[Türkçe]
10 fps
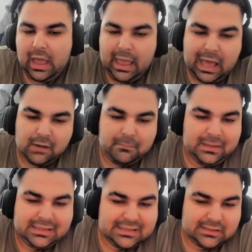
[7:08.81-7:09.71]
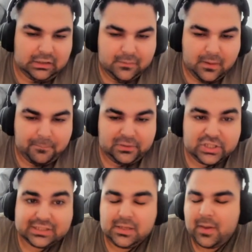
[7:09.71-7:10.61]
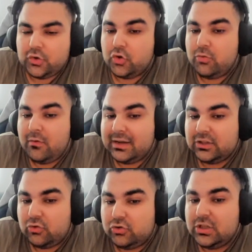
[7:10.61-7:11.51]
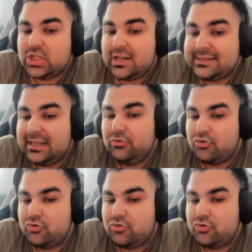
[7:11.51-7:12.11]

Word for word: Eğer biriniz alım yapılacaksa ben kötü bir vakit olduğunu şahsen